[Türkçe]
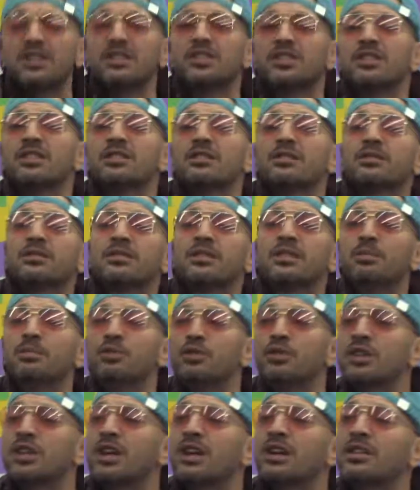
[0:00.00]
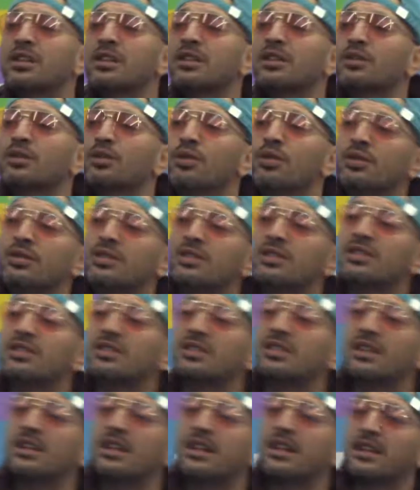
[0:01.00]
için müzik kanalının
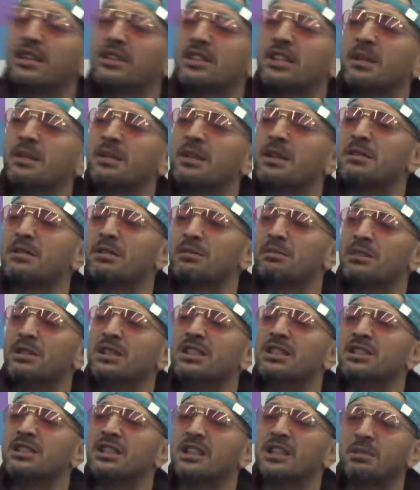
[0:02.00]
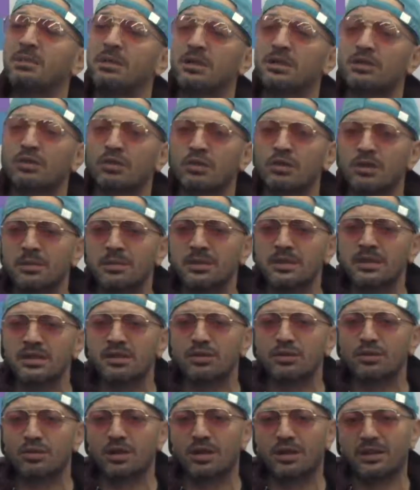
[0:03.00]
yöneticisiyle saçma zaman bir ilişkiye girmek zorunda mısınız
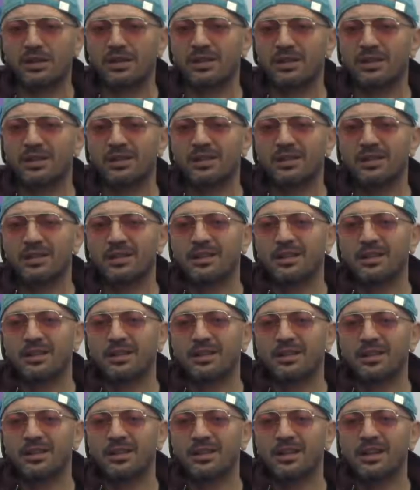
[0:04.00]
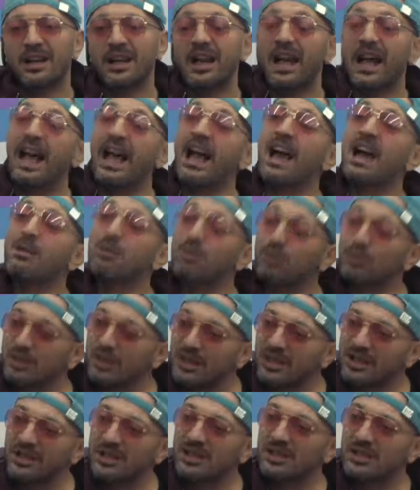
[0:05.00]
şu anda? Eğer
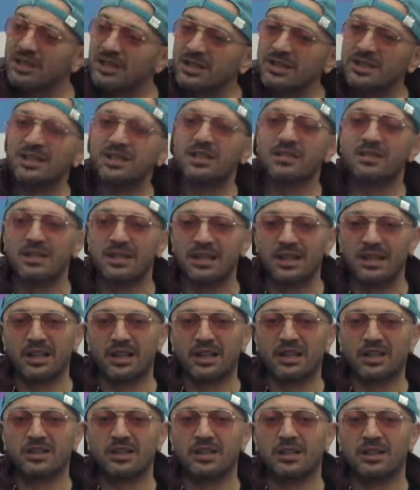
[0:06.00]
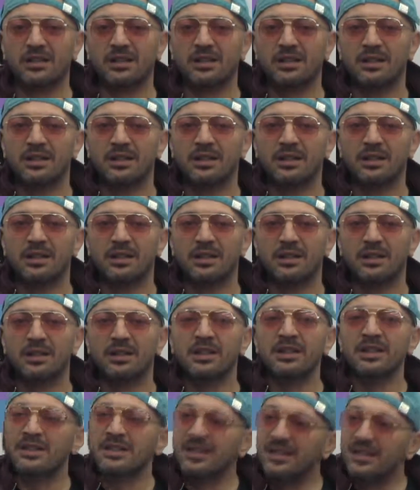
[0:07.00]
bunlar değiştiyse sevgili arkadaşlar,
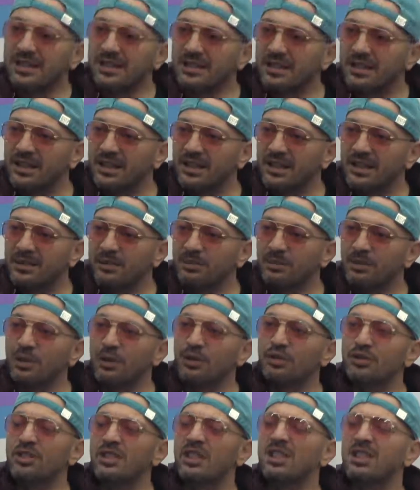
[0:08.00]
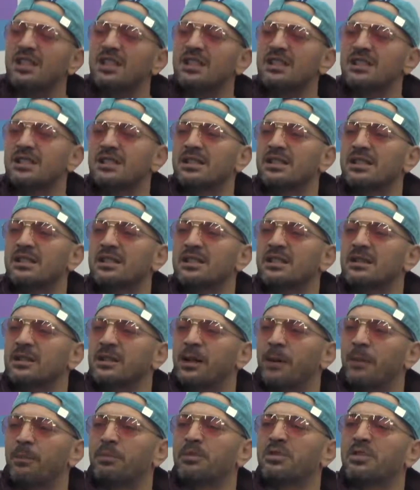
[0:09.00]
sizin de bir önceki neslin
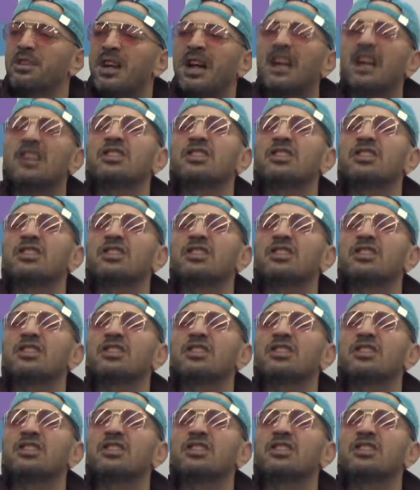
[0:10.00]
yaptığı her